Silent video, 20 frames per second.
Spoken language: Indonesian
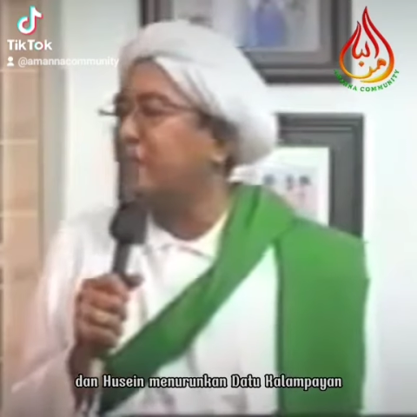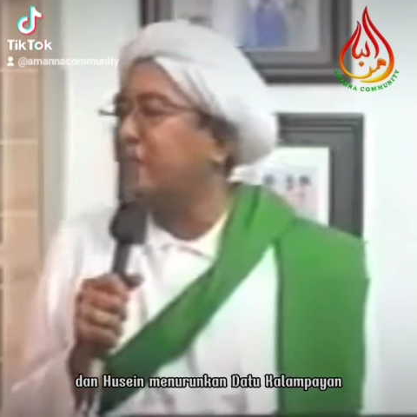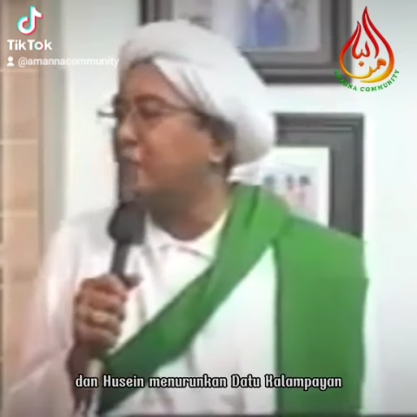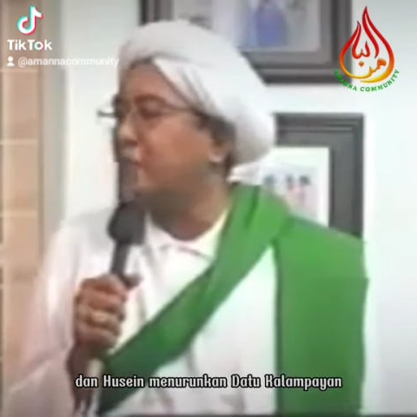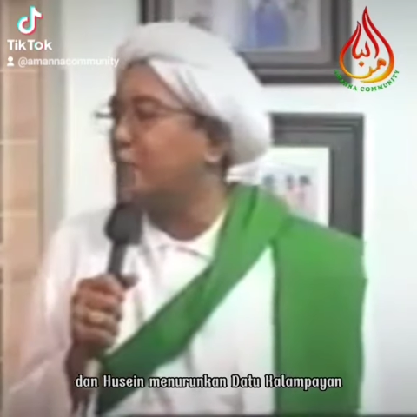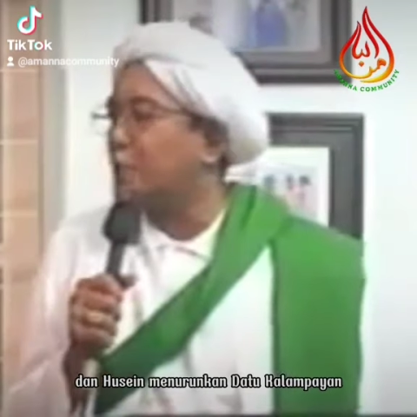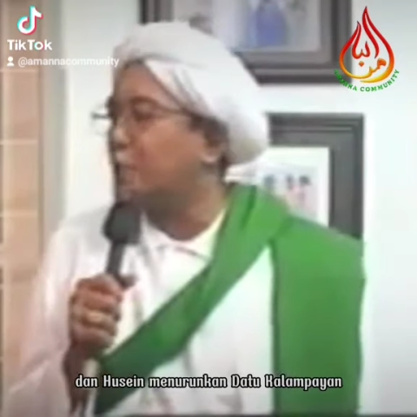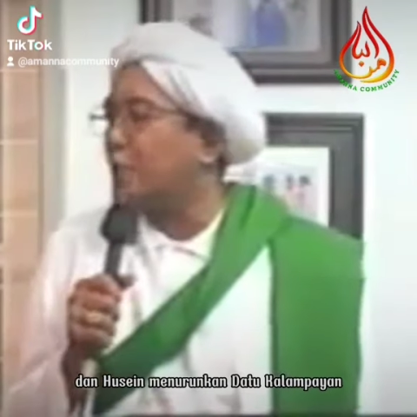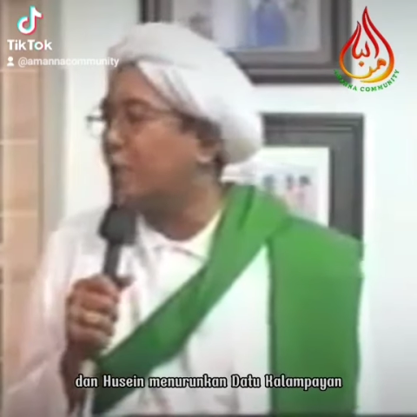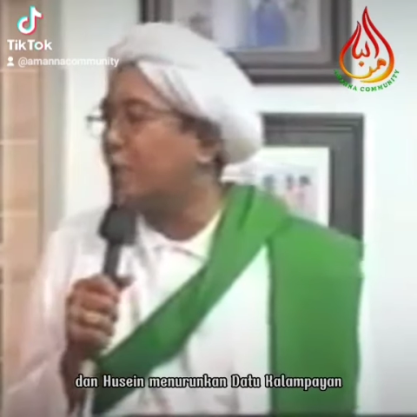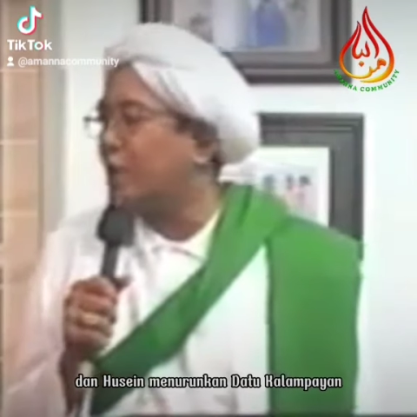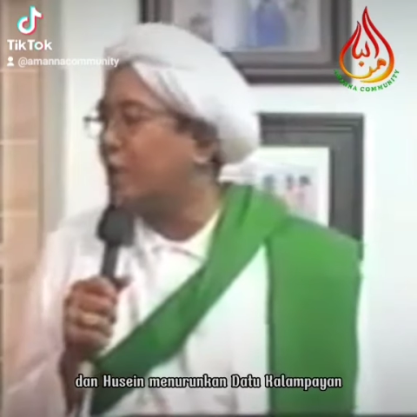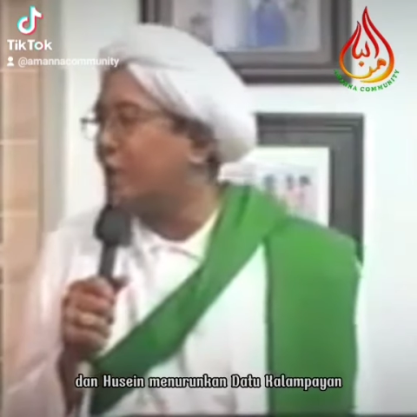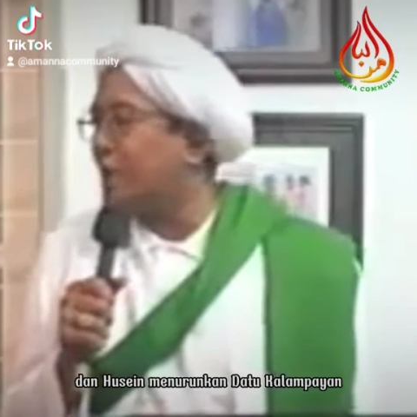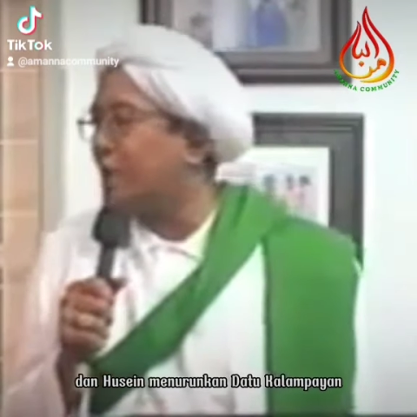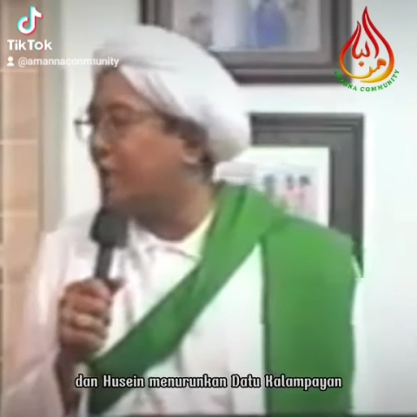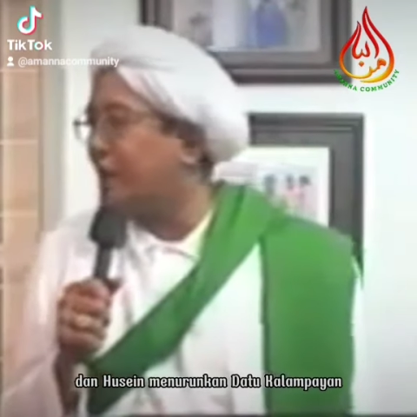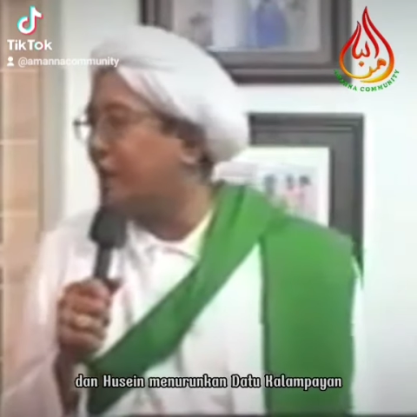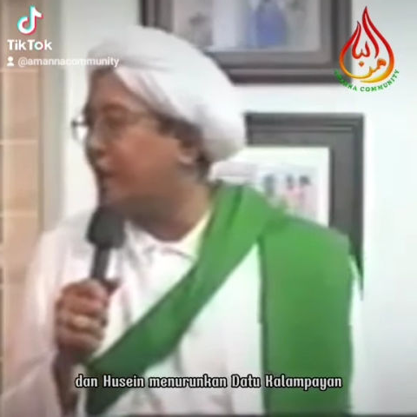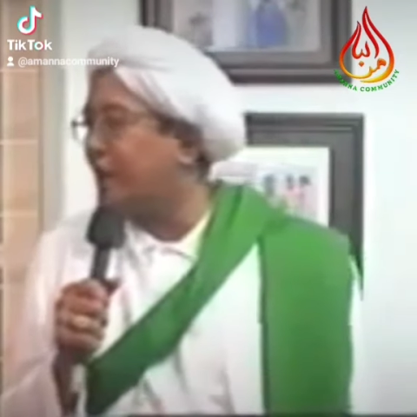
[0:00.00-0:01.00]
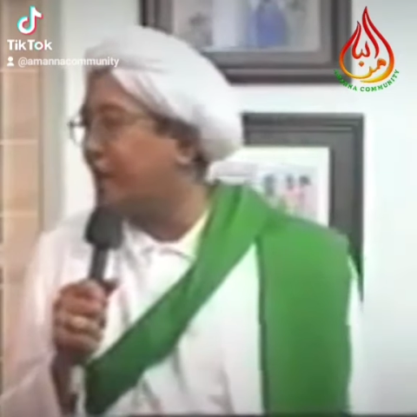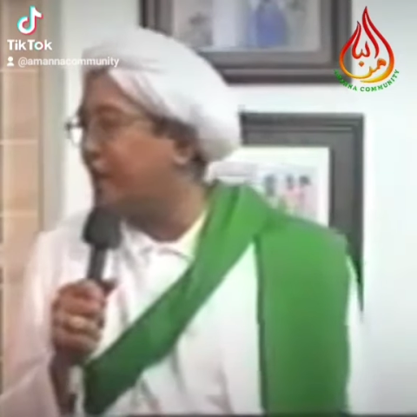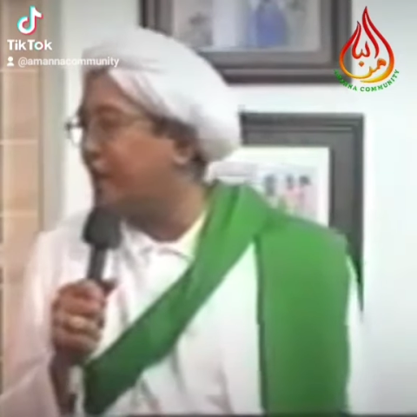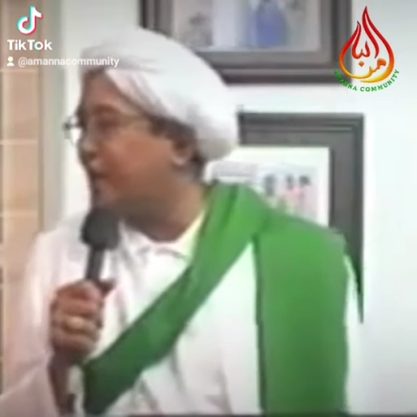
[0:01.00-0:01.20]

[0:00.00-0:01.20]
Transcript: Datuk Kalangkaya.